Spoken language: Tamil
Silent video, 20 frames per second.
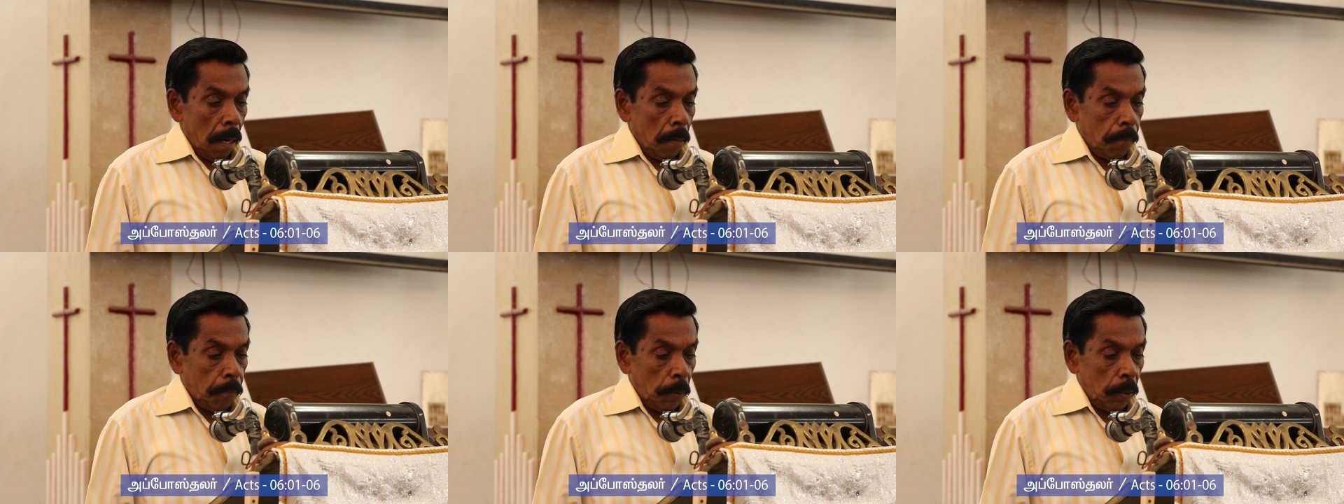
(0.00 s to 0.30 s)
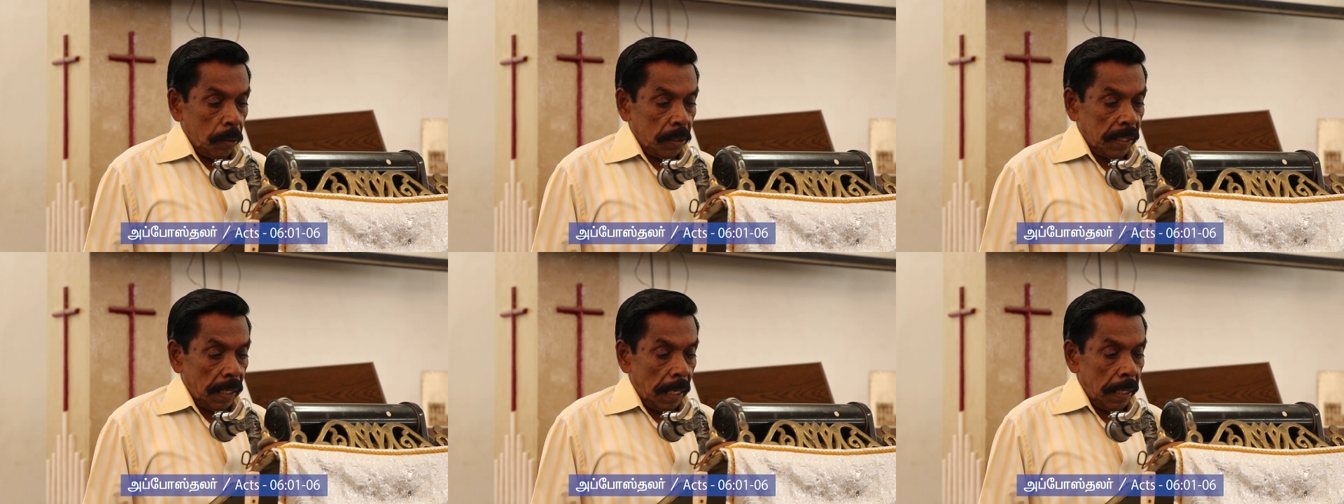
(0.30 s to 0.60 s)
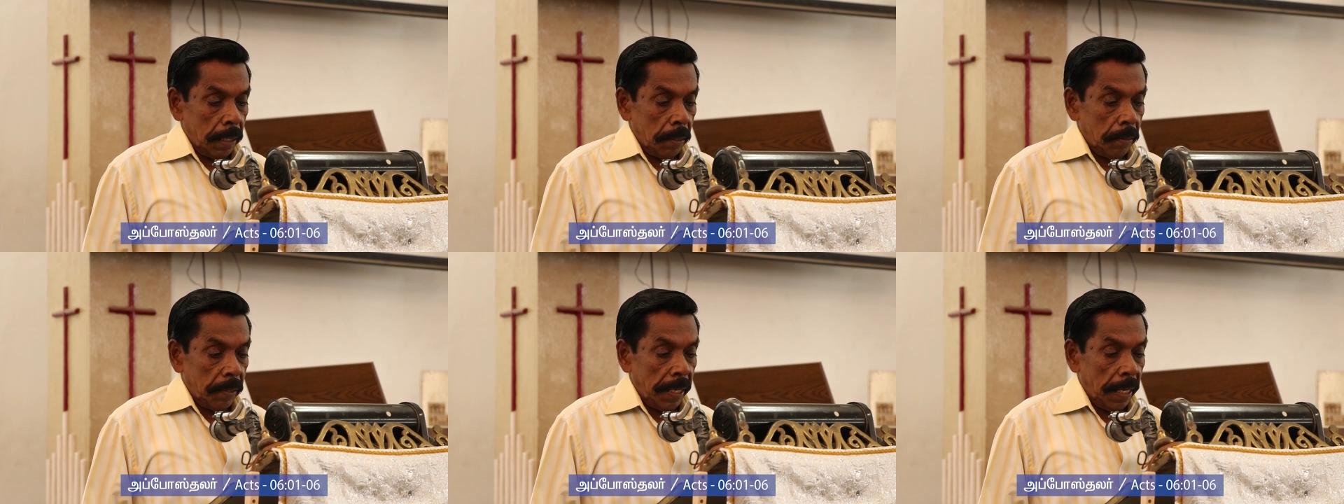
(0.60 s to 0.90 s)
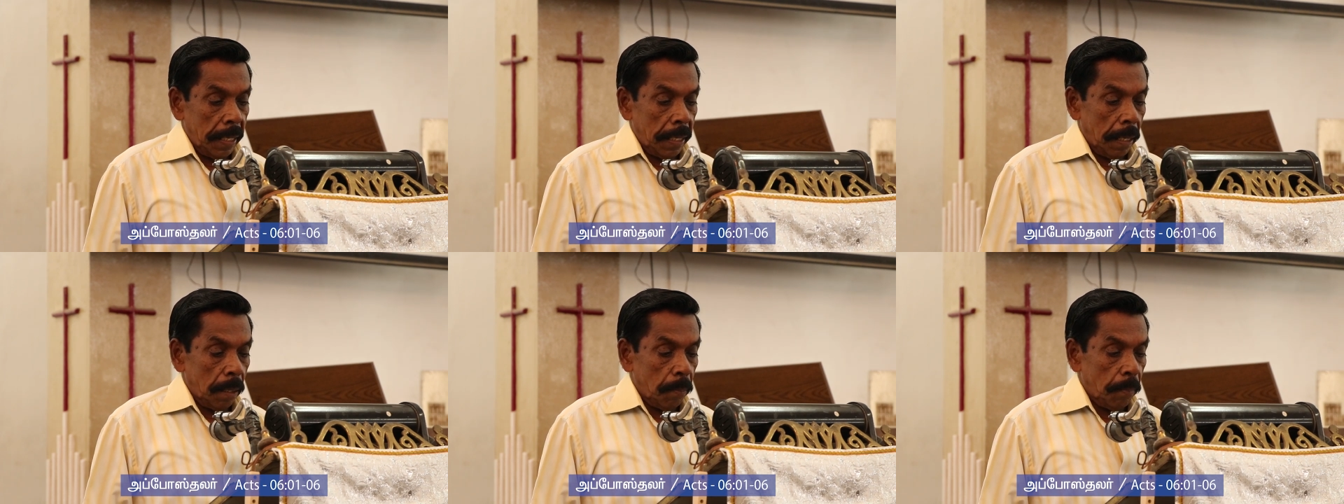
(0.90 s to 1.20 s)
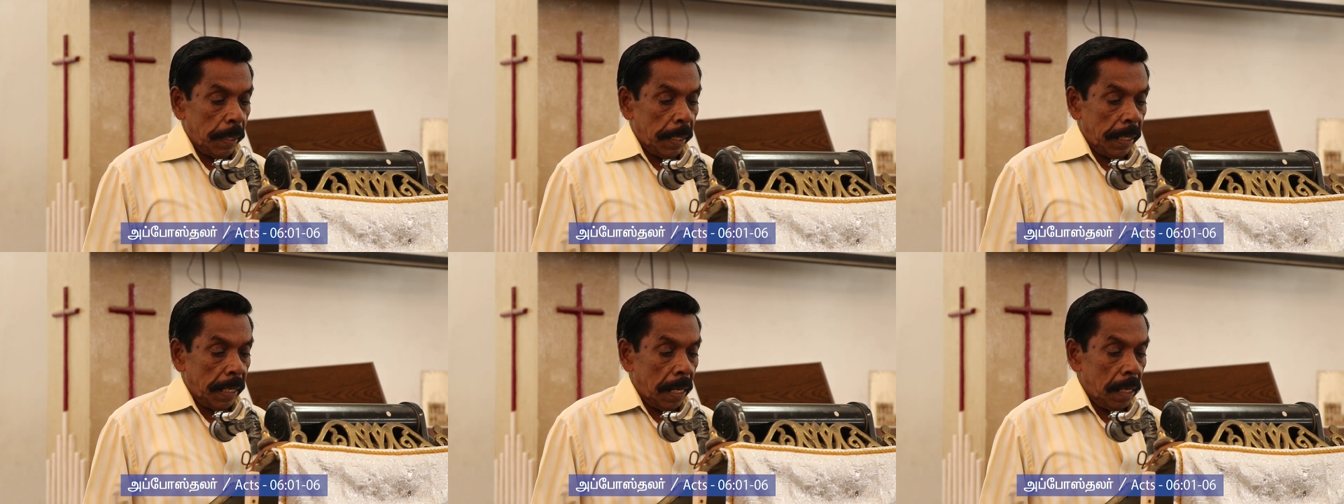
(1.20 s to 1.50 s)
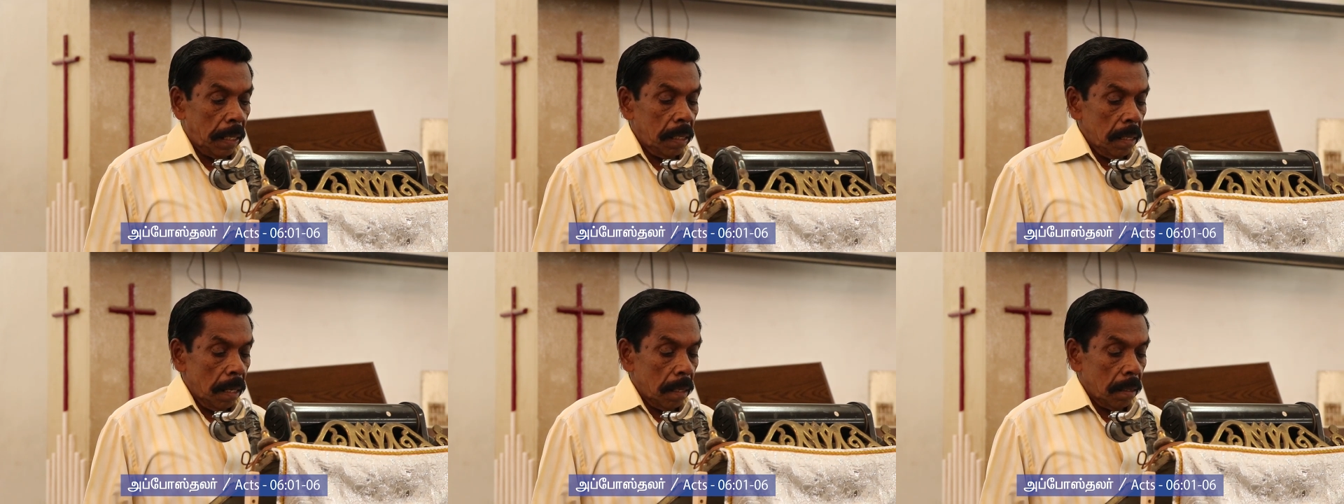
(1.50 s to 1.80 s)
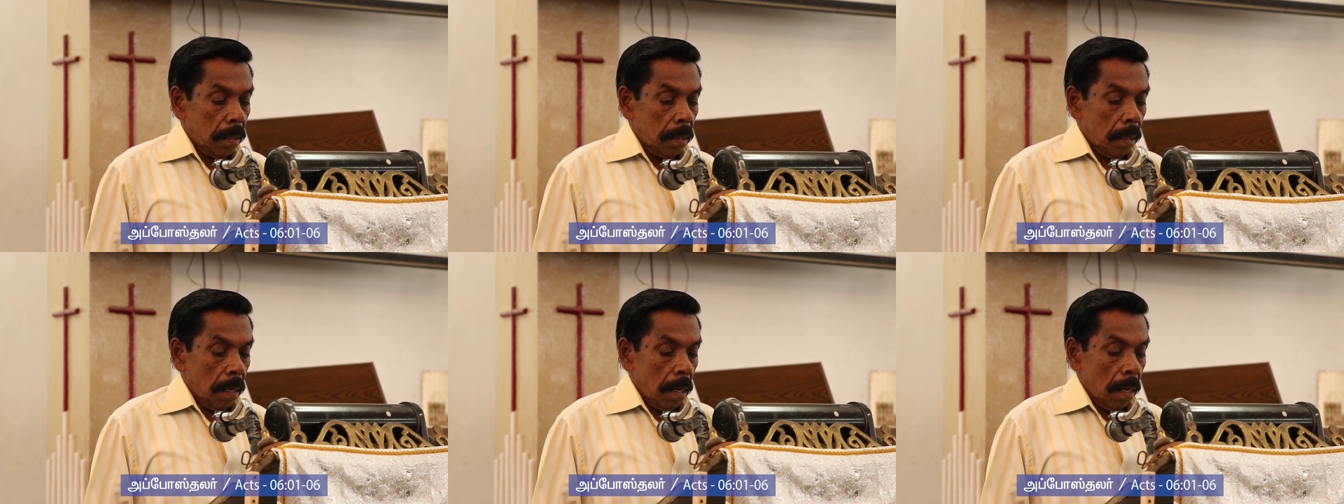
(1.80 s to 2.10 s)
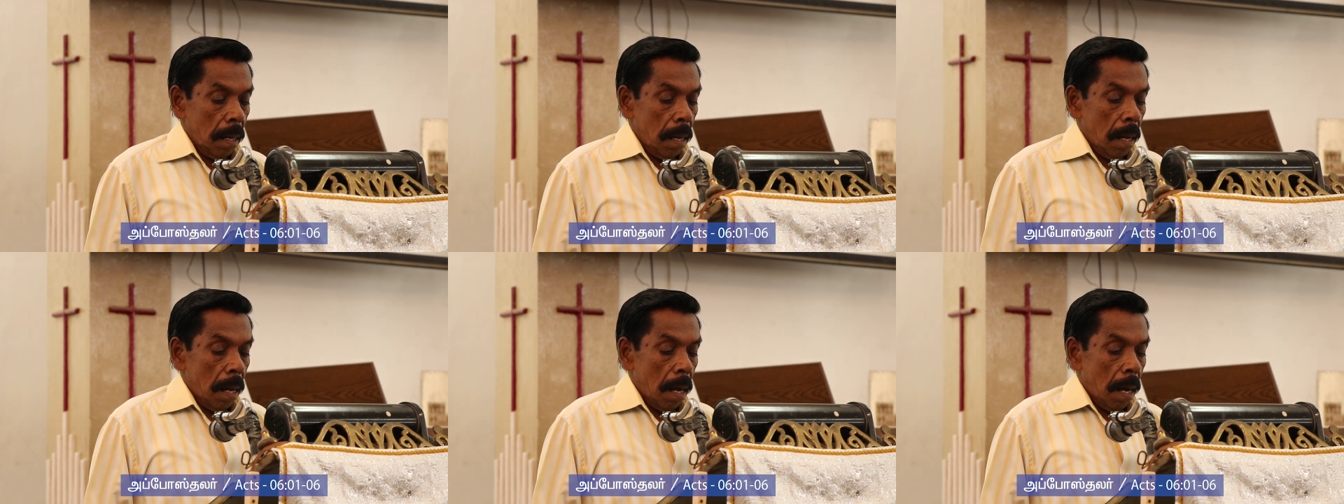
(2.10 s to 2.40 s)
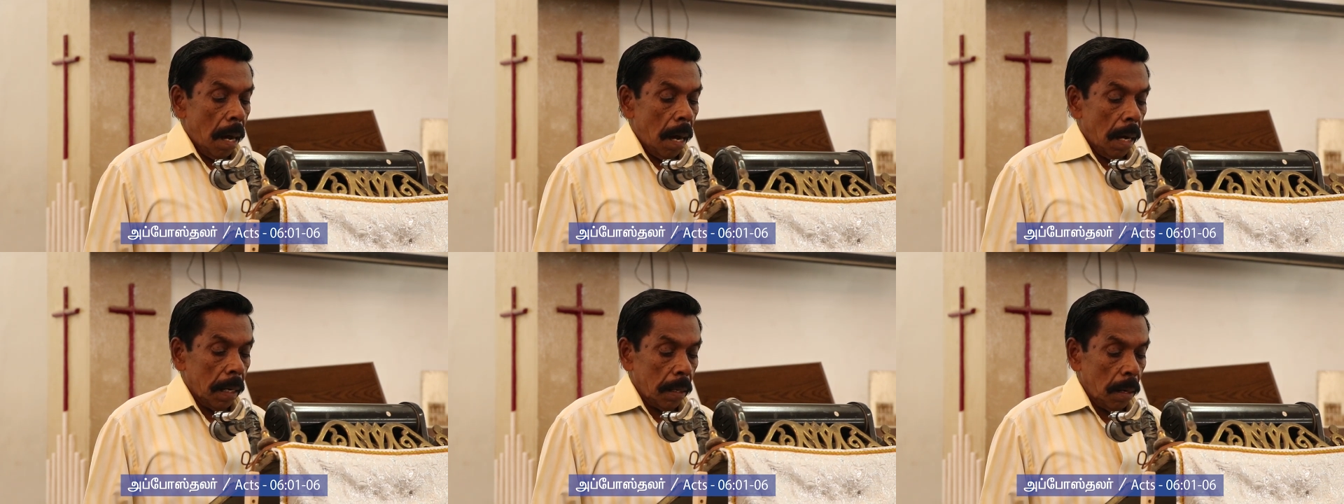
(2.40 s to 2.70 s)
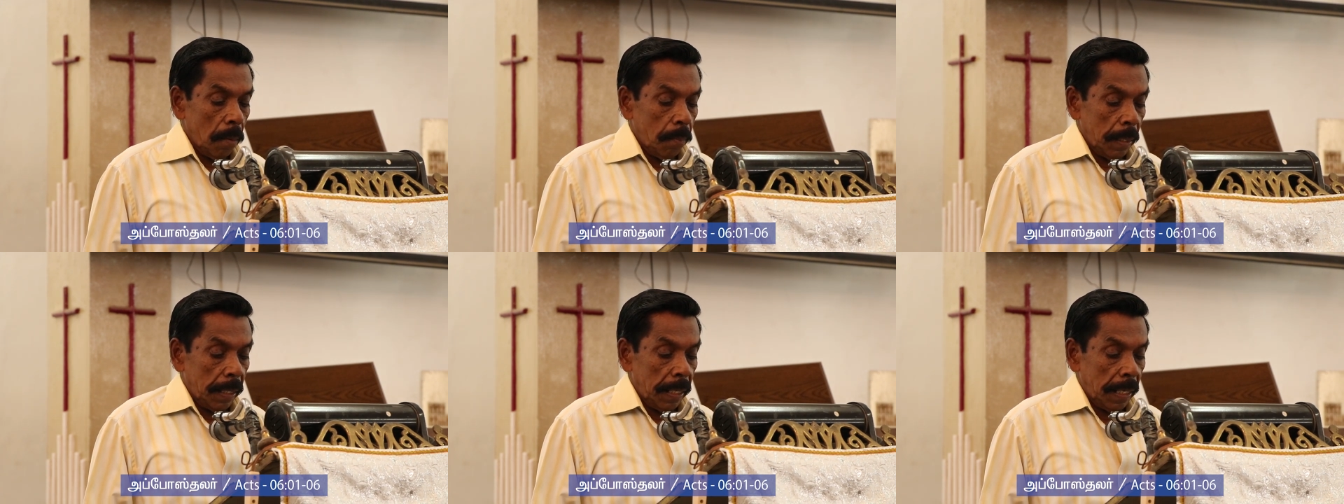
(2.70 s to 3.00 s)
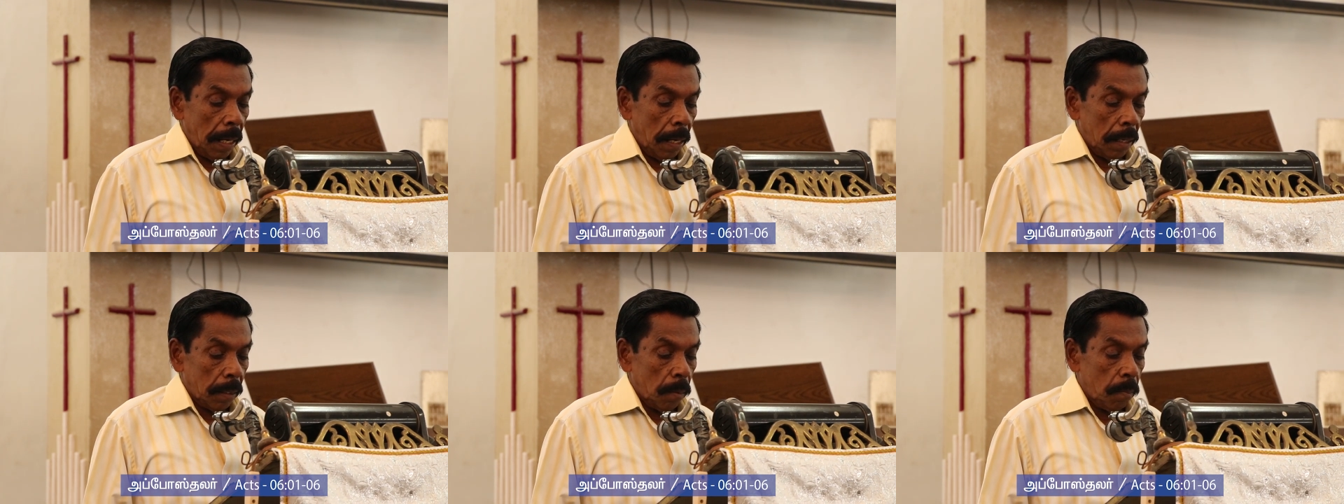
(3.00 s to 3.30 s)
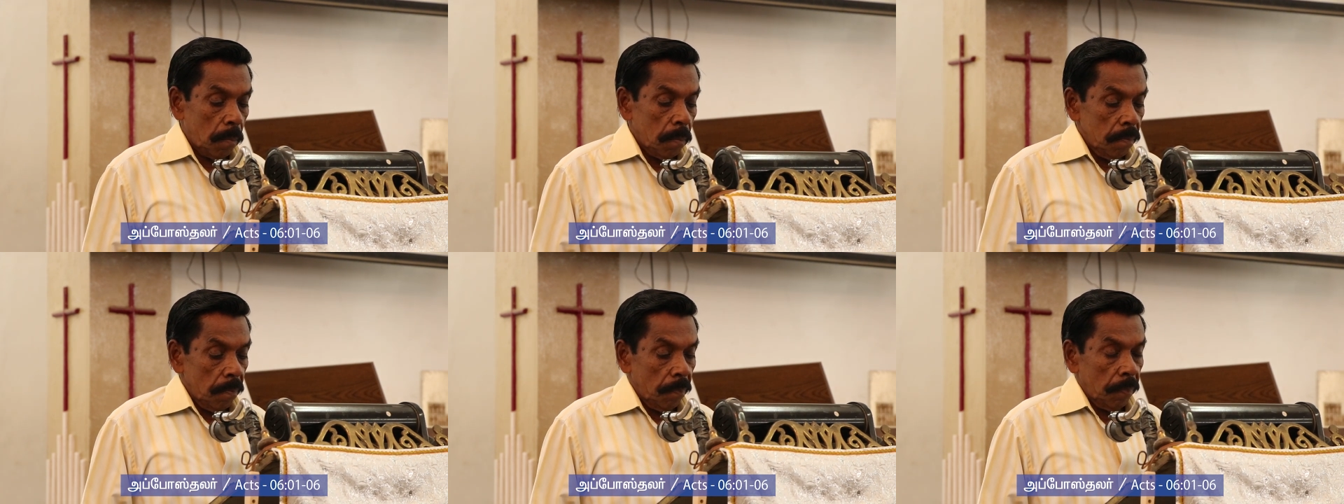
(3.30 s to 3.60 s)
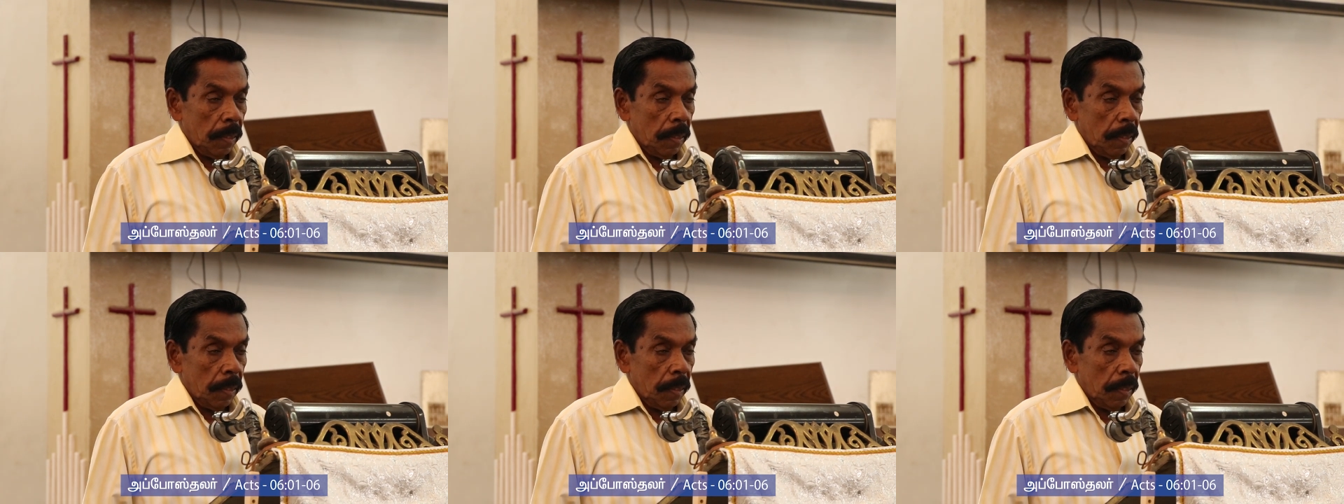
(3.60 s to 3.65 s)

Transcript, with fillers: அப்போஸ்லருடைய நடவடிக்கைகள் ஆறாம் அதிகாரம்